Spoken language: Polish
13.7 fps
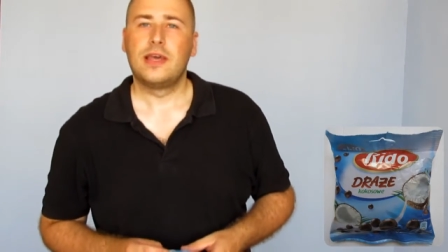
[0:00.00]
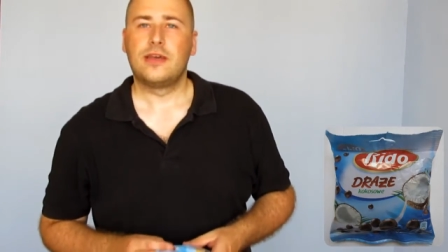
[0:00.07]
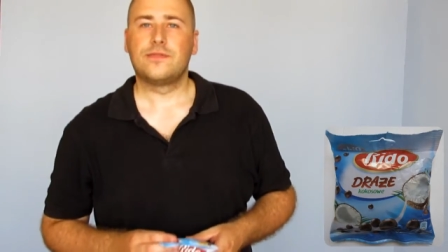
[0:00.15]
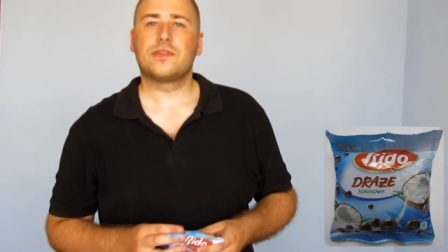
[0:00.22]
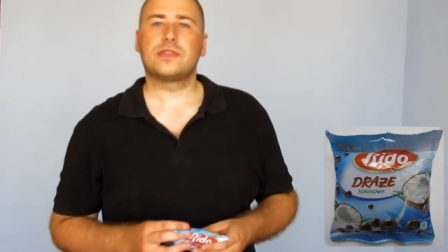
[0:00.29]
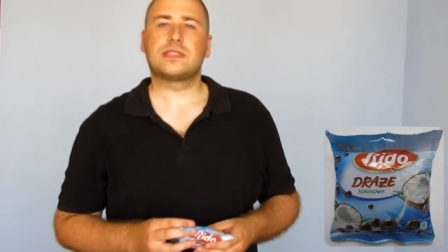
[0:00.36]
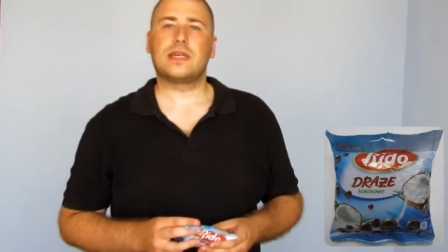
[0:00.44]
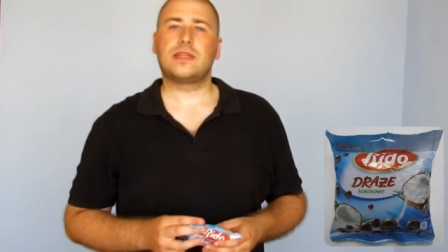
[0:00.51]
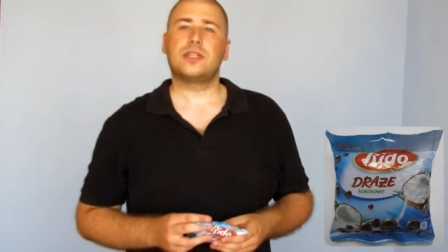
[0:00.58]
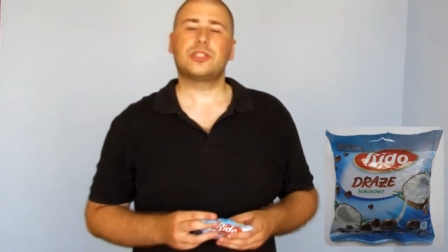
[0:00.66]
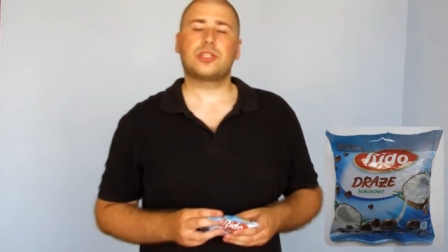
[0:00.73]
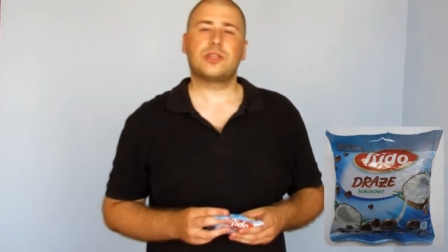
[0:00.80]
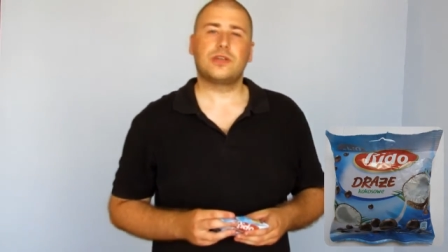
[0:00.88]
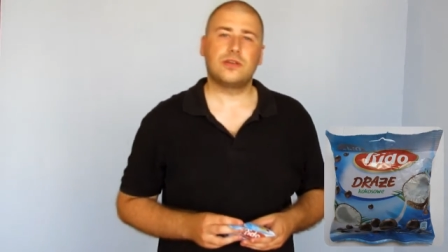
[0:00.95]

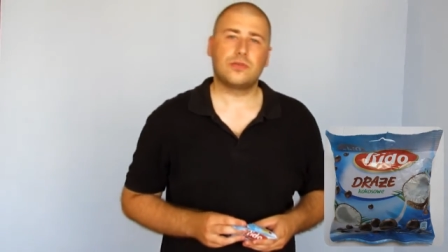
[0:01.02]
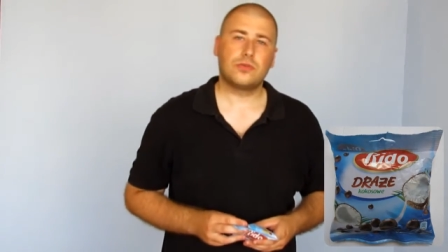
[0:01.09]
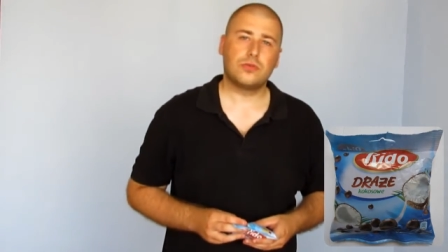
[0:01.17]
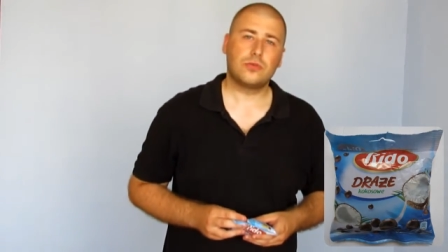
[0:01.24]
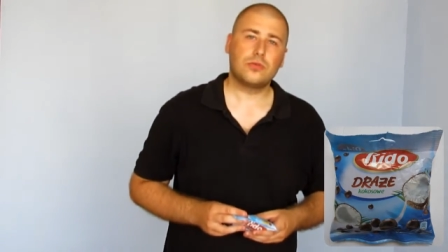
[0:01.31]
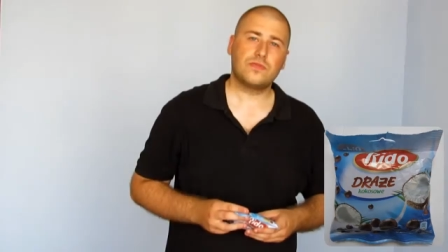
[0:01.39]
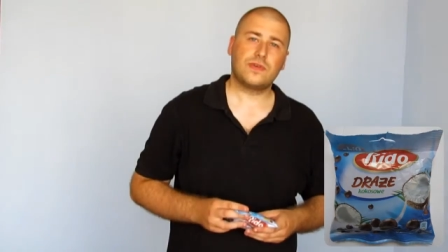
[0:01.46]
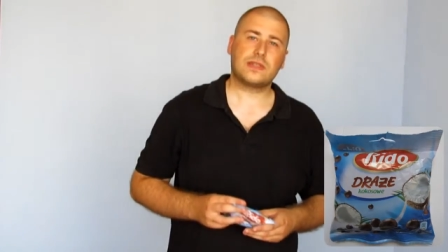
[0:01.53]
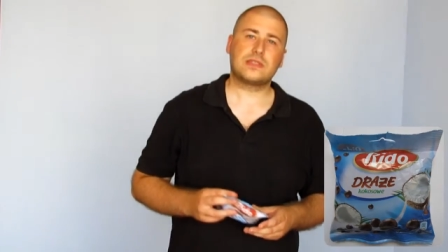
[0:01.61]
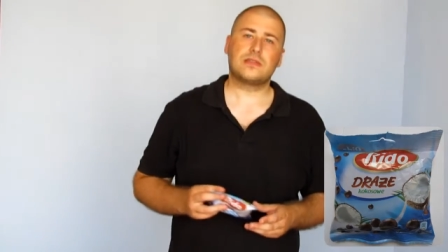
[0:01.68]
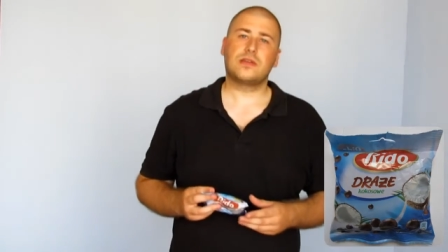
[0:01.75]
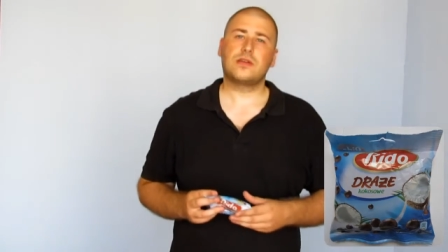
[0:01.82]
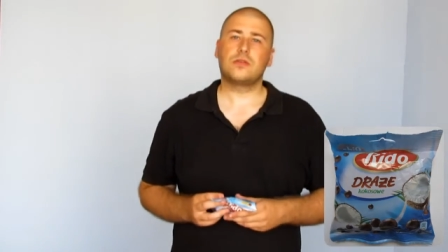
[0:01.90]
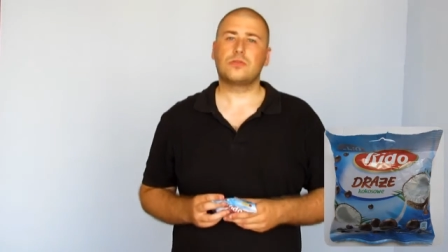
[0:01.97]
wiązaneczkę
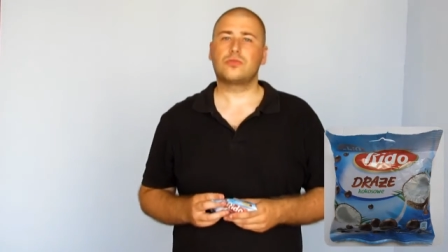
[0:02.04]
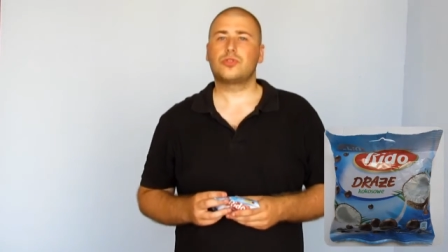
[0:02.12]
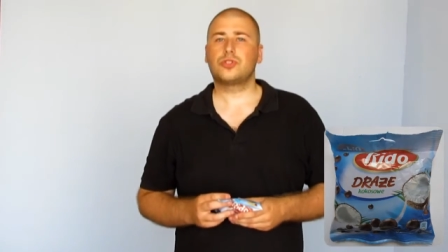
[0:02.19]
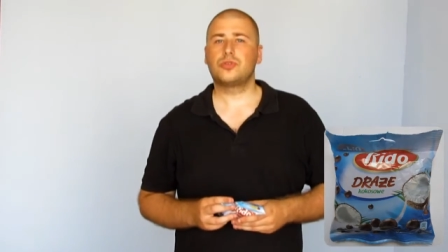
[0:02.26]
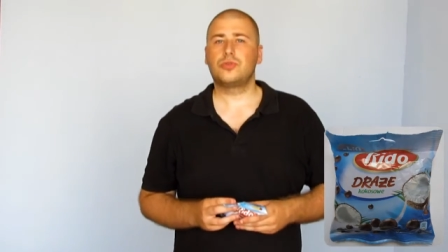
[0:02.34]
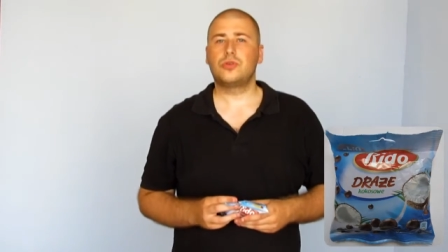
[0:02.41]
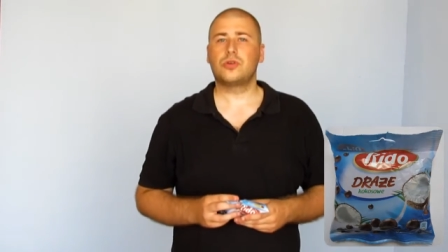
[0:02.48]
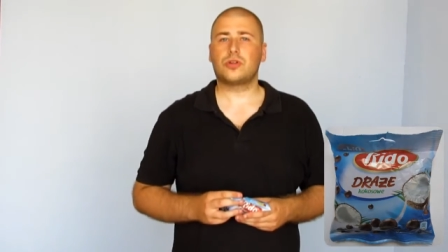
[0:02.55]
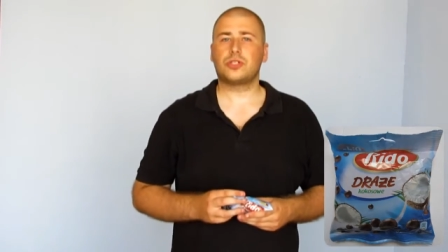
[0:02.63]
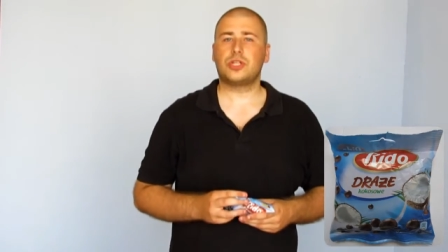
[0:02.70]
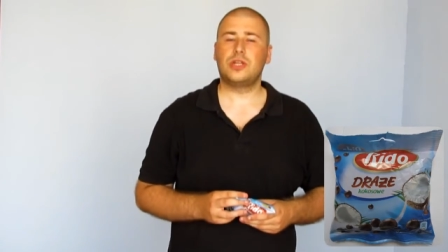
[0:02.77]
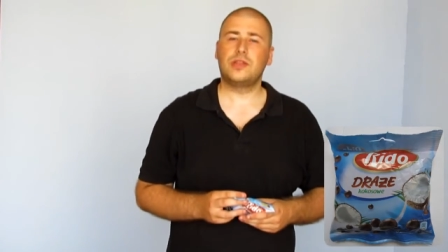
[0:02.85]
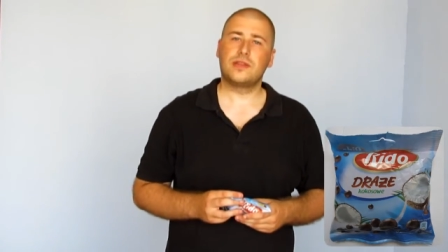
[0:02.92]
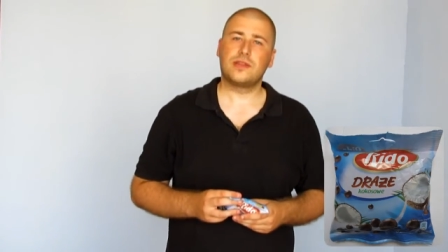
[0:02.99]
utwardzonego tłuszczu
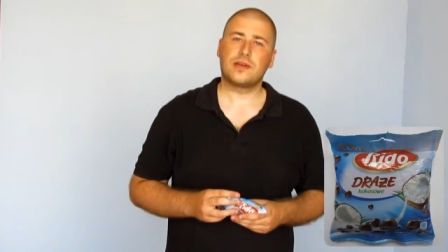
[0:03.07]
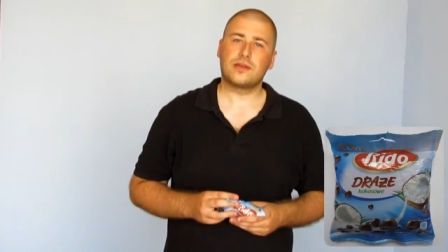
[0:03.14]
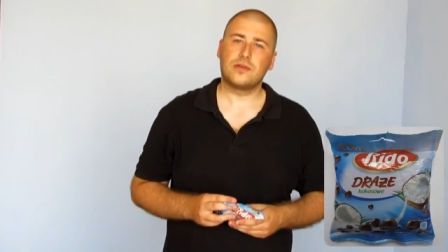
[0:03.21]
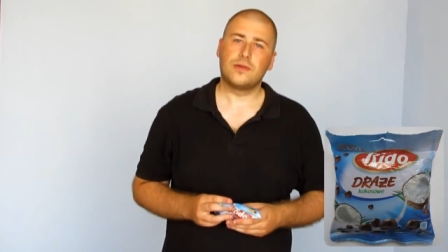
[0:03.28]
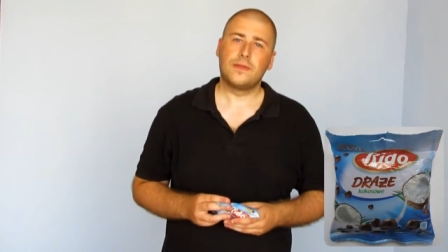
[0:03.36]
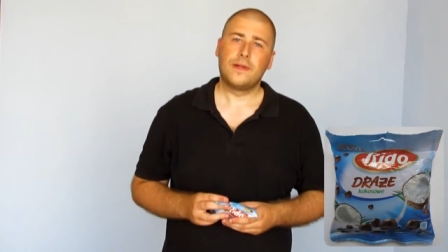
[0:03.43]
roślinnego.